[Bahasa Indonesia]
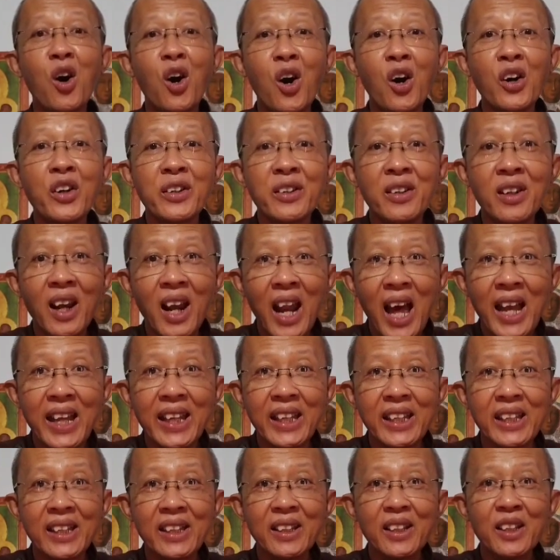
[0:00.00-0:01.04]

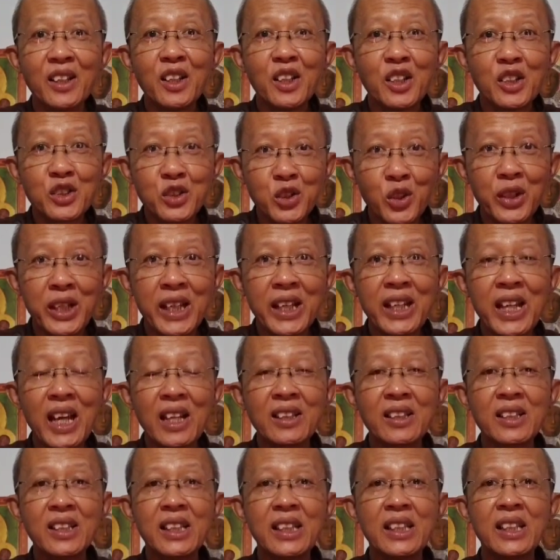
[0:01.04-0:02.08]
online sore
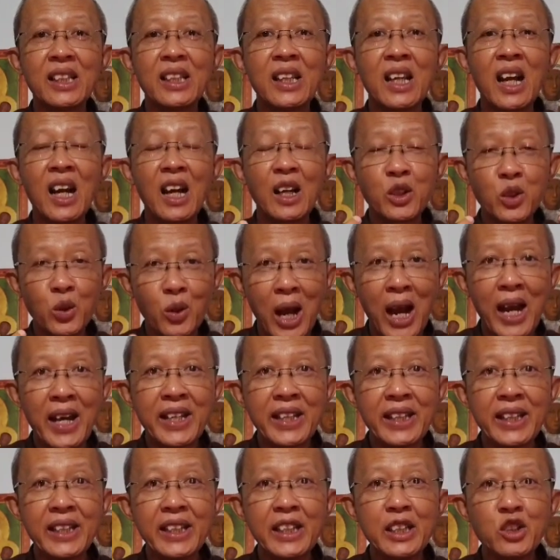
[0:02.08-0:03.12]
nanti atau
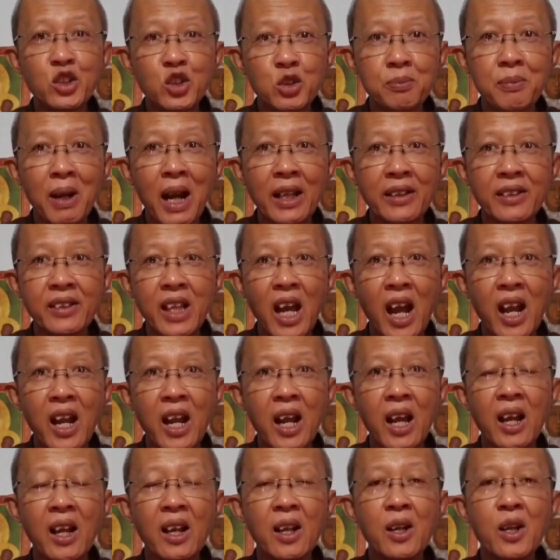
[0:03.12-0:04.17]
hari ini Jumat
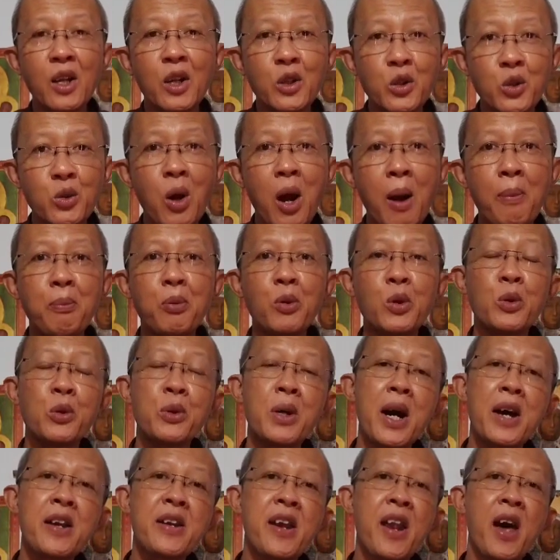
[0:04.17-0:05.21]
tanggal 26
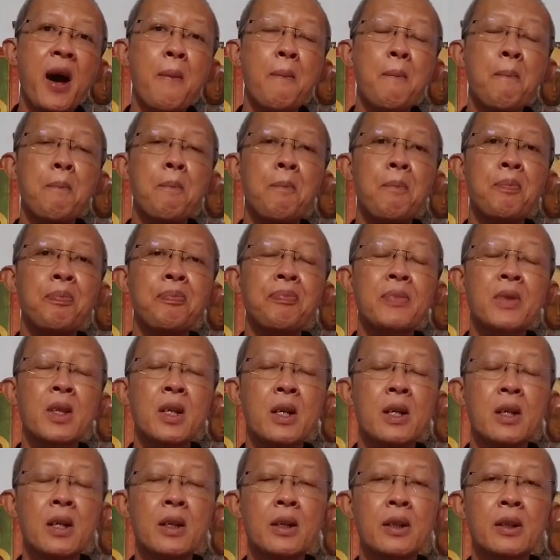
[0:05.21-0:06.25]

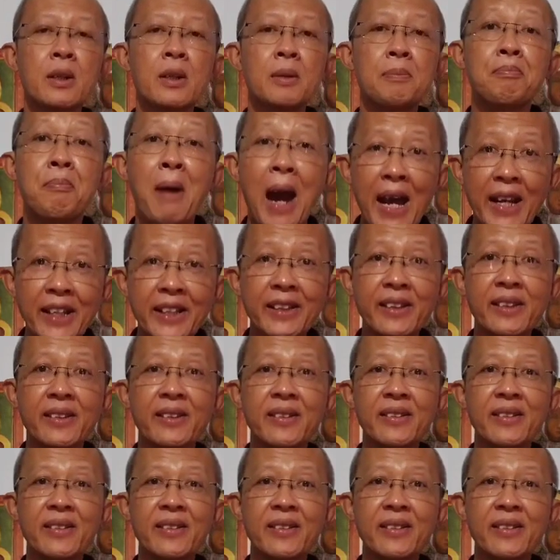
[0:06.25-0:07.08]
eh, Maret